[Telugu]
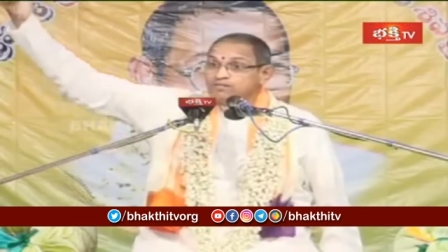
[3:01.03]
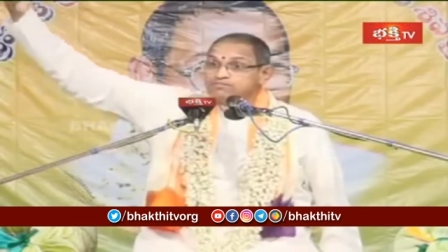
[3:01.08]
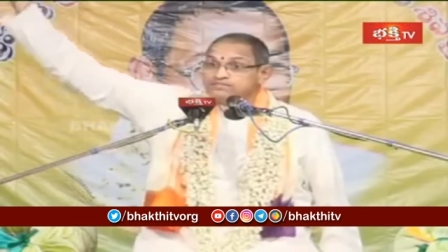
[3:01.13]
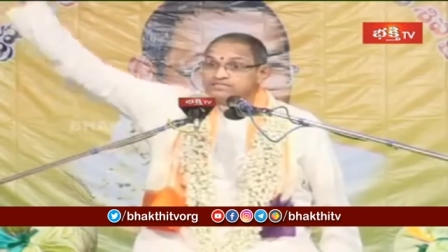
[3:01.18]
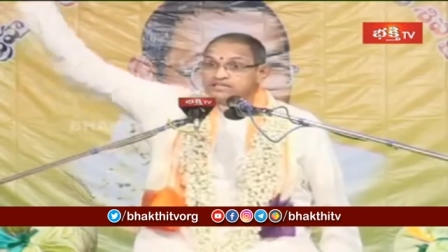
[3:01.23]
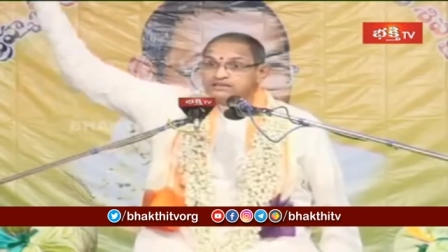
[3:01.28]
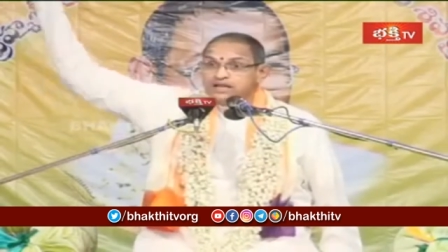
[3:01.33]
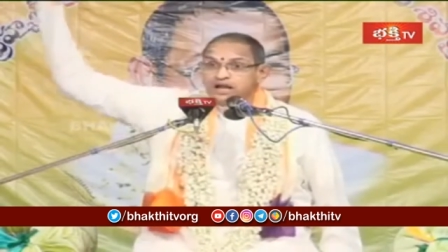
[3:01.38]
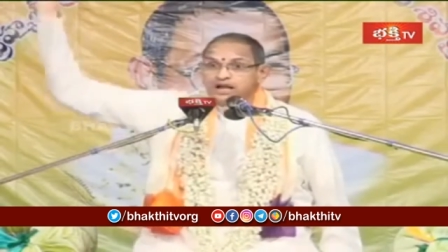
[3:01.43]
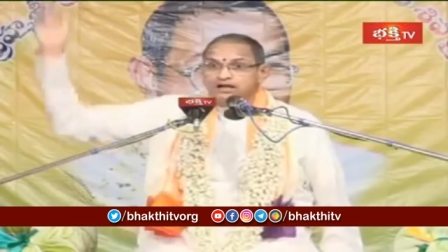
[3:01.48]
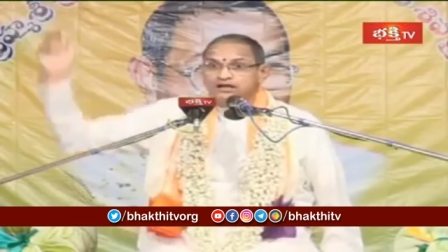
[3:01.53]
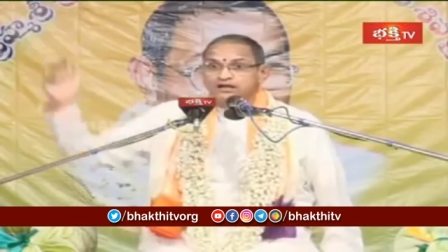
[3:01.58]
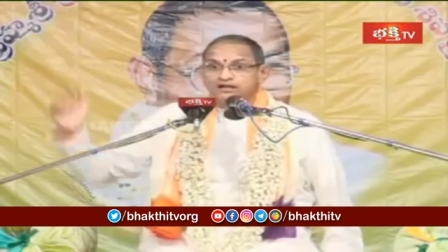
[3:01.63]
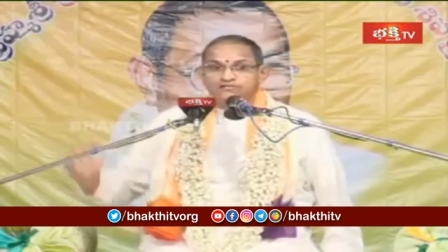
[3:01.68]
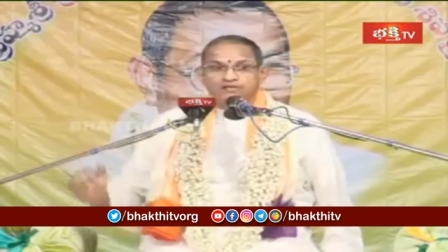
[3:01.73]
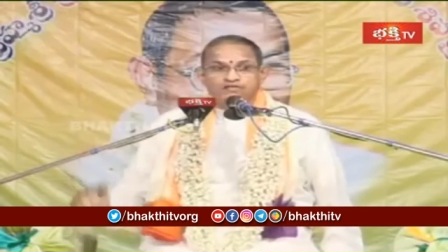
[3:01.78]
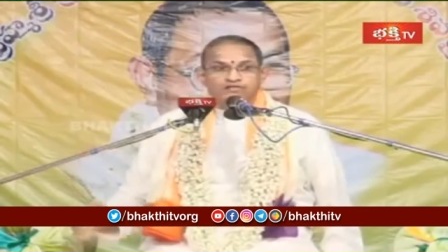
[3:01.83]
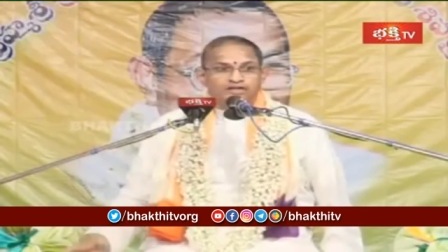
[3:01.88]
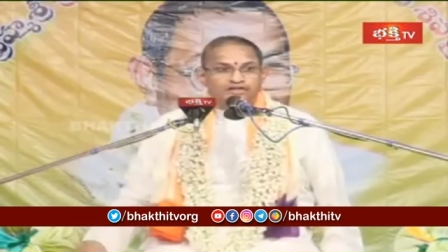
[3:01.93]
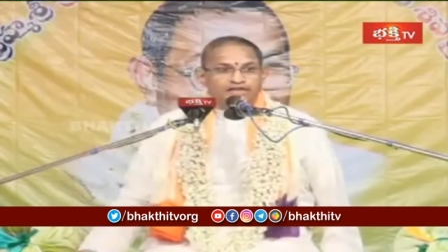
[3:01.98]

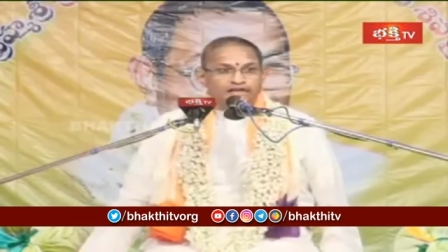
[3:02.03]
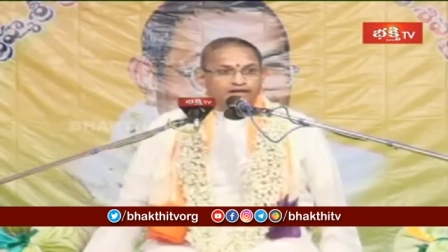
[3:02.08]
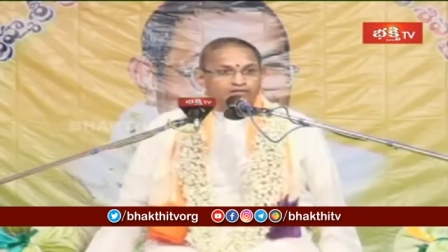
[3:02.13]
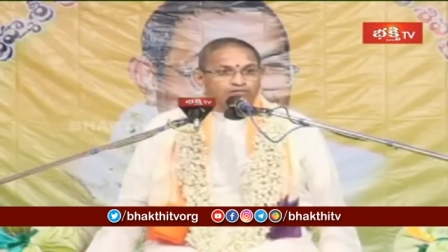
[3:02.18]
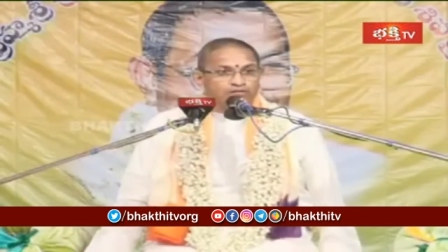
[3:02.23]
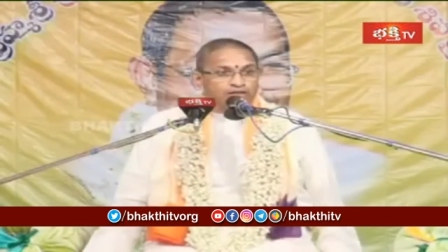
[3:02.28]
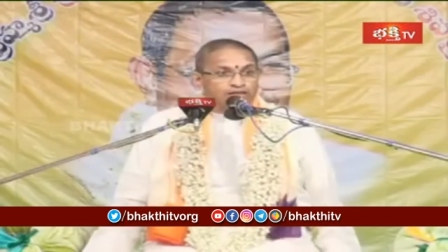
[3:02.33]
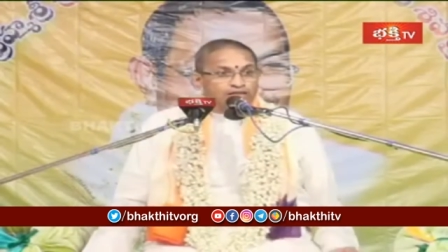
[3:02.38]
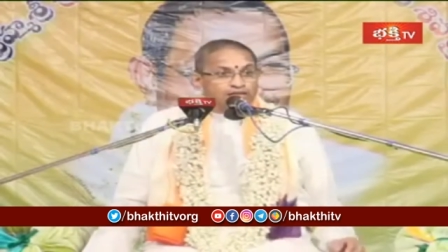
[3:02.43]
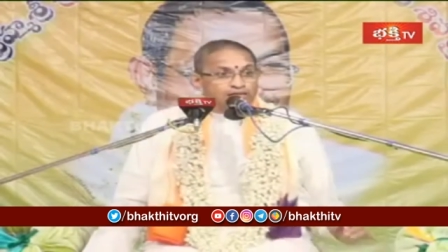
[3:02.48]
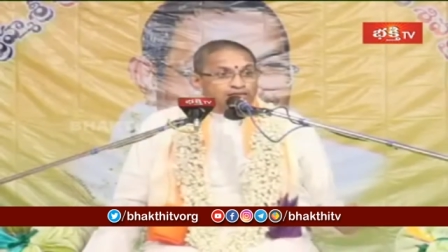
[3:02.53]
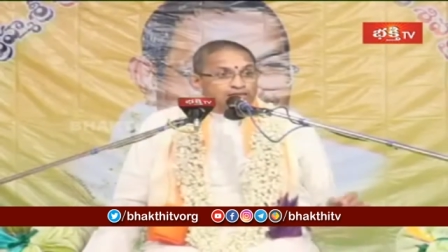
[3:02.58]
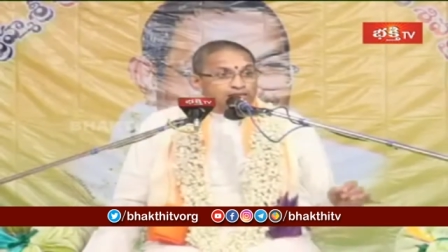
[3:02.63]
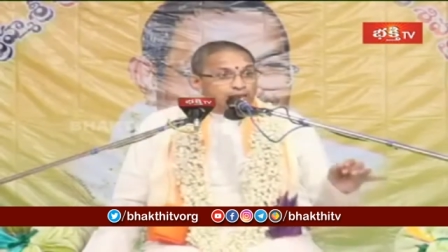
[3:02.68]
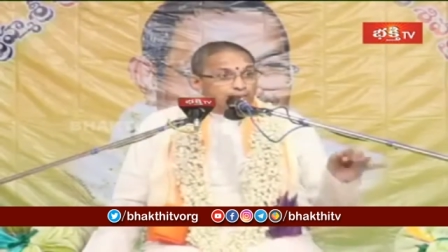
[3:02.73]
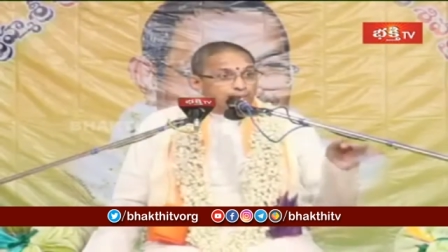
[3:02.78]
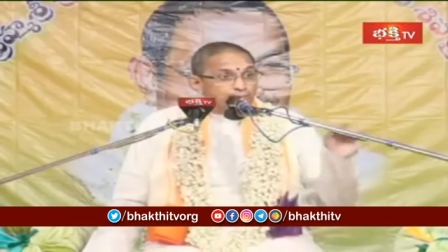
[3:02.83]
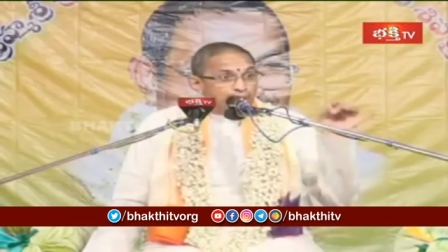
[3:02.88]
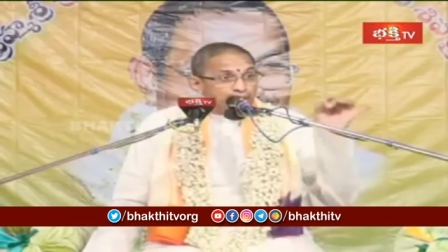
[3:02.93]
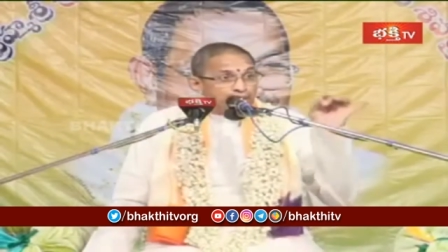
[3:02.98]
హంసతాండవం అంటారు
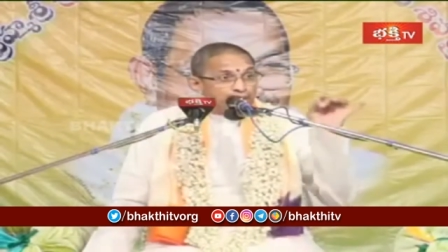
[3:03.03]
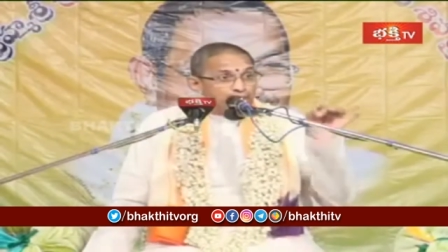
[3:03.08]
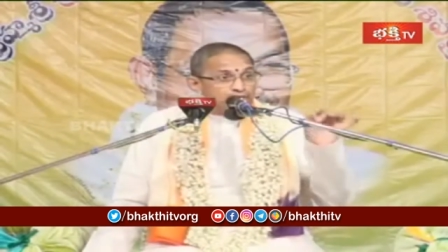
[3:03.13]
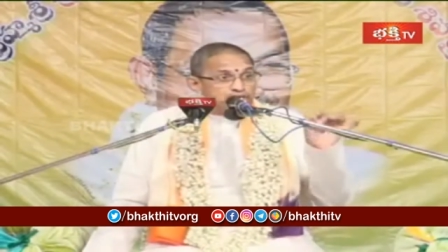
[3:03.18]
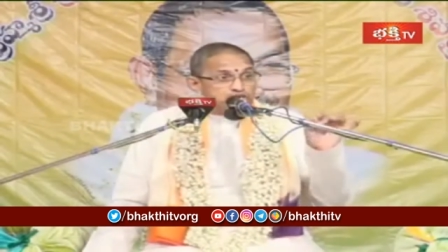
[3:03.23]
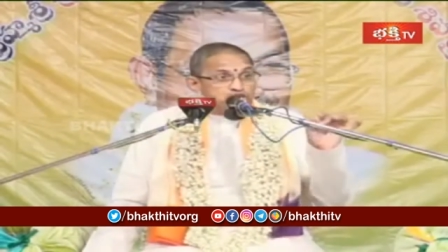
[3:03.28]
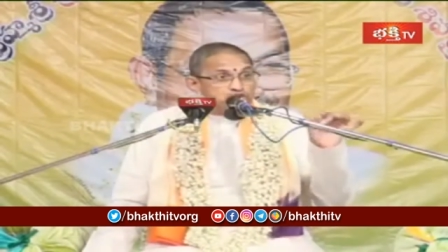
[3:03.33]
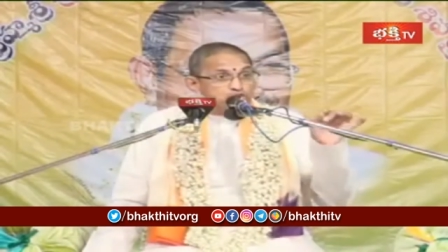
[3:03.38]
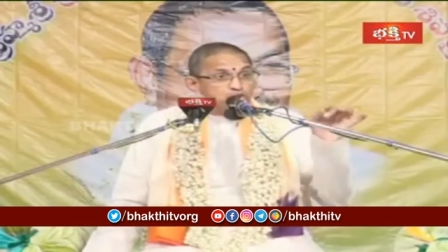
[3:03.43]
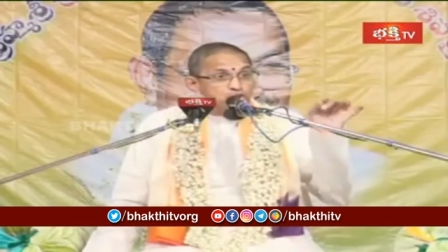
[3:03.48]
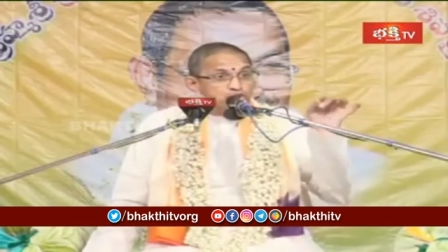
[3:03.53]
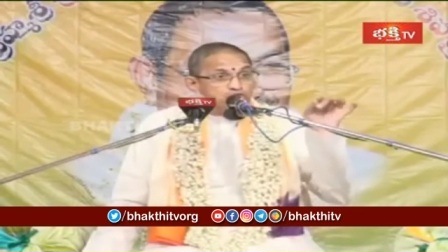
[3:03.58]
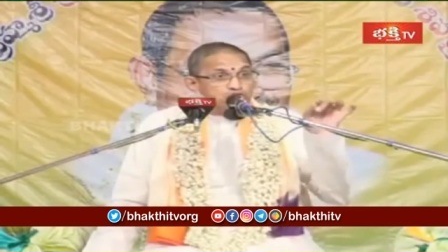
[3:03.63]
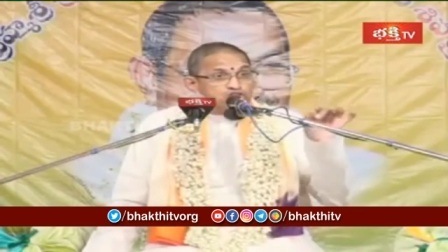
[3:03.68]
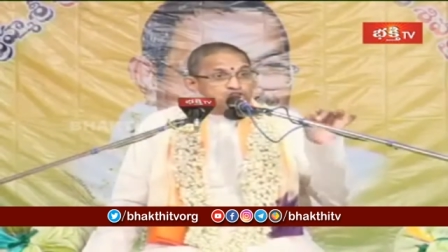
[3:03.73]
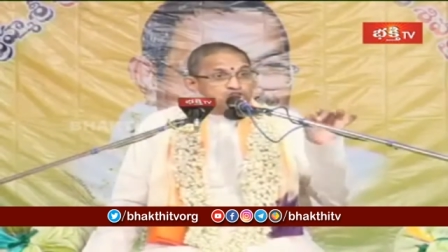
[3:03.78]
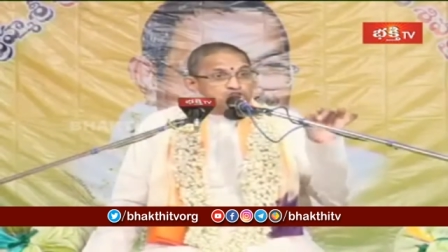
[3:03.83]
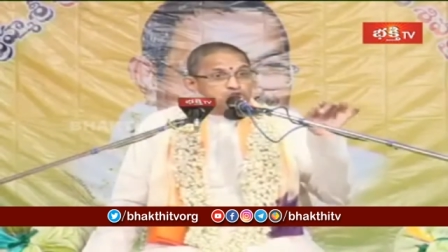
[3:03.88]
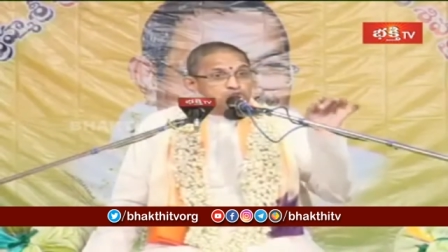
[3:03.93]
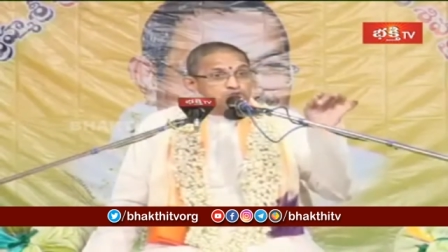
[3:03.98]
పరమశివుడు
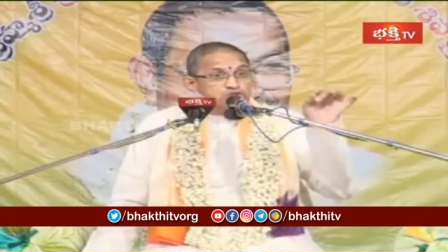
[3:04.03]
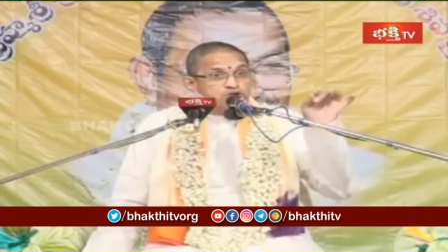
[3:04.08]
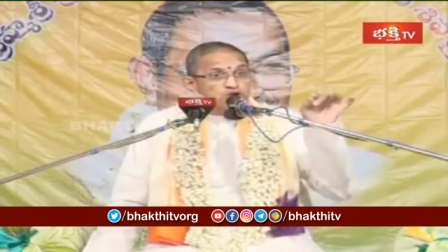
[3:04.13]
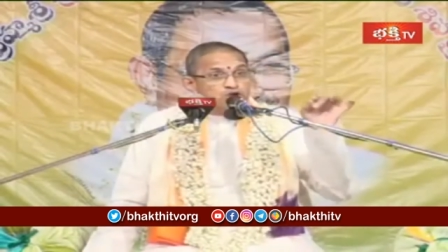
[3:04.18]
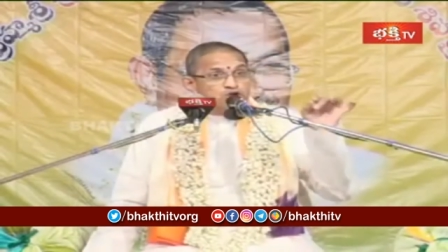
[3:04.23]
విష్ణువు